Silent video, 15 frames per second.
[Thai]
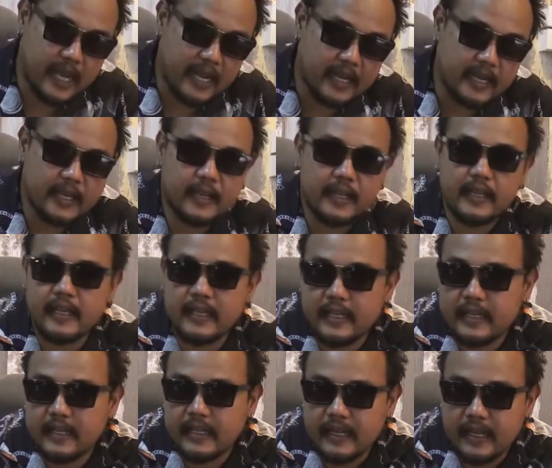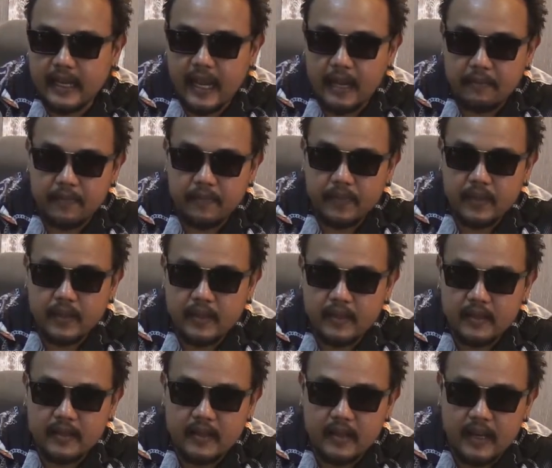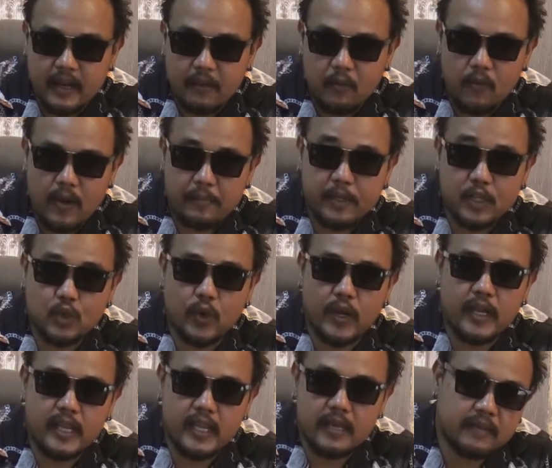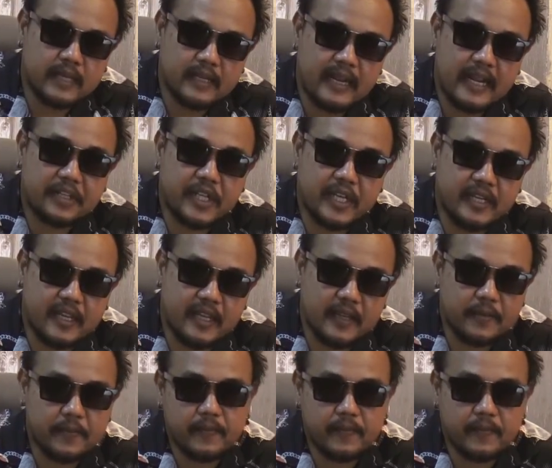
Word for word: ใส่นะครับผมว่า มันสวยดีมันคลาสสิกดี